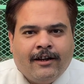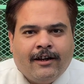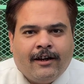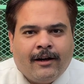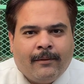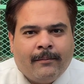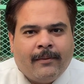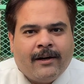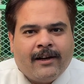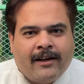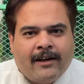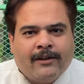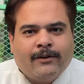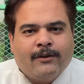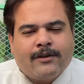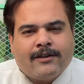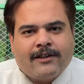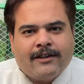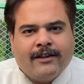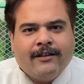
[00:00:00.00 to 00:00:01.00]
हमारे एक
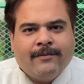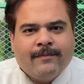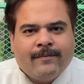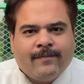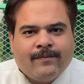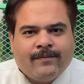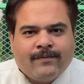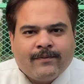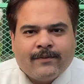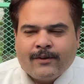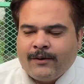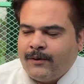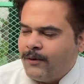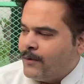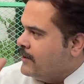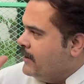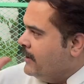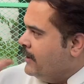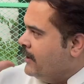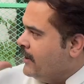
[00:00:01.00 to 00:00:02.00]
दोस्त हैं
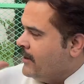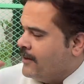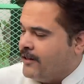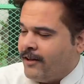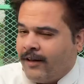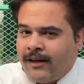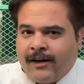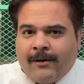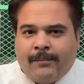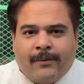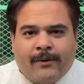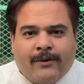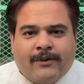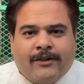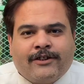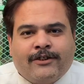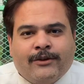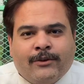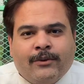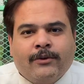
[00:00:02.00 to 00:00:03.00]
उसने ये सारा
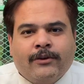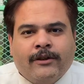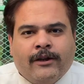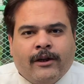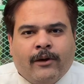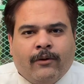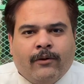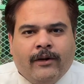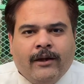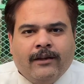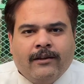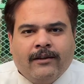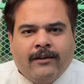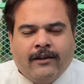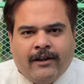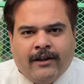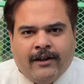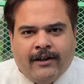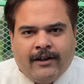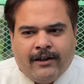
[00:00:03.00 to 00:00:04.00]
प्रोजेक्ट शुरू किया हुआ
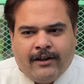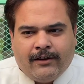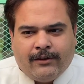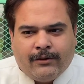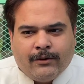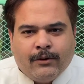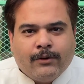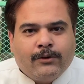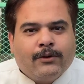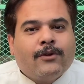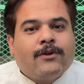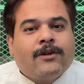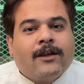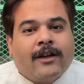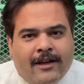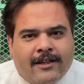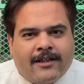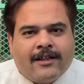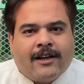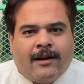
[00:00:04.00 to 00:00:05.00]
है कि तोतों से
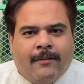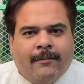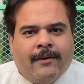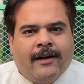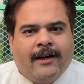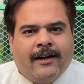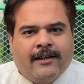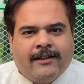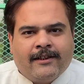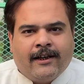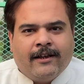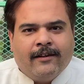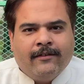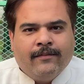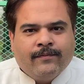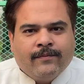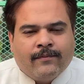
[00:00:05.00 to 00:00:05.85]
कैसे कमाया जाए